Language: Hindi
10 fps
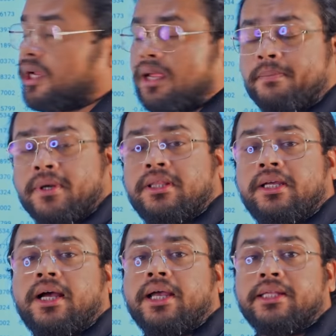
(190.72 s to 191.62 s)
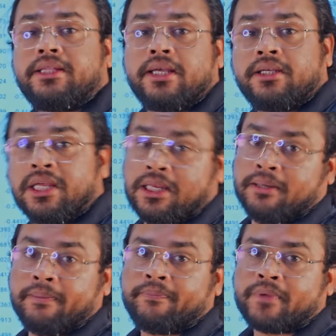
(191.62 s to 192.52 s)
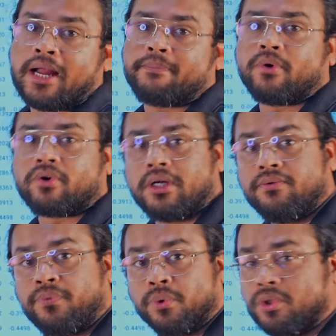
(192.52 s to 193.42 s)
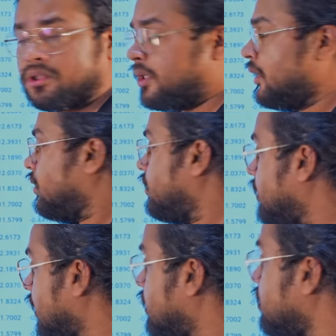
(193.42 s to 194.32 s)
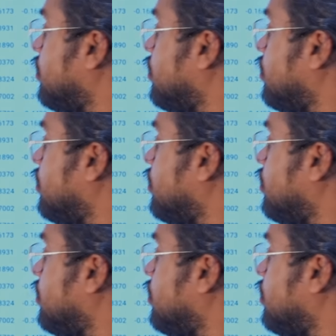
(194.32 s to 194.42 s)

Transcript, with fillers: जगह पर दिखाई देगी आपको कंफ्यूज नहीं